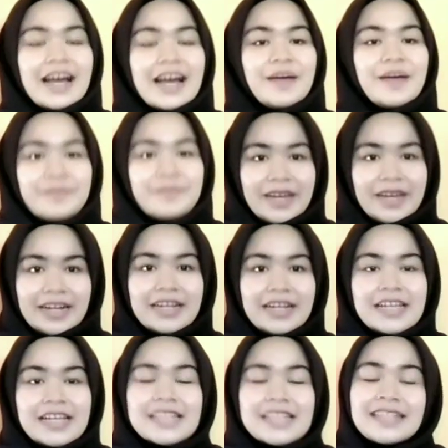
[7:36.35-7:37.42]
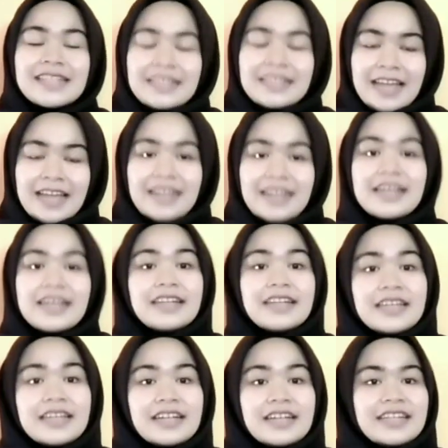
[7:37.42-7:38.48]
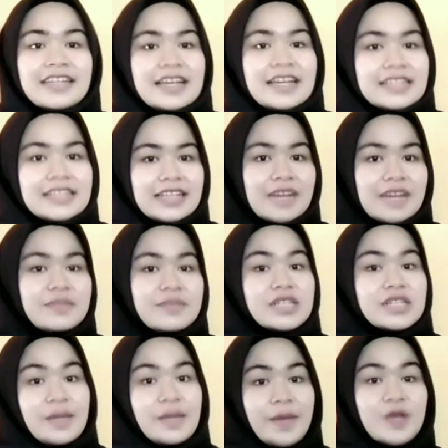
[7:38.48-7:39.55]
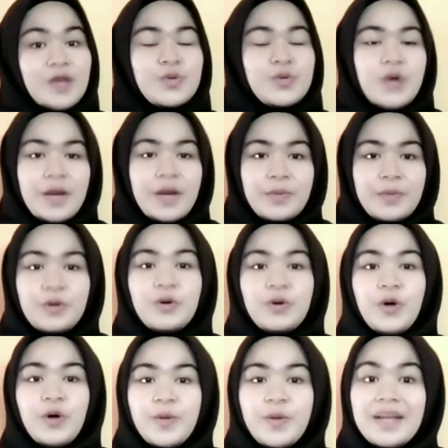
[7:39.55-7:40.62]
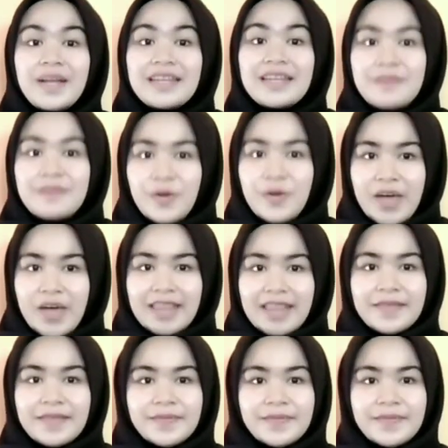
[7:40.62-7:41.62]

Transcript: ampere serta daya yang dihasilkan mencapai 20,5 watt.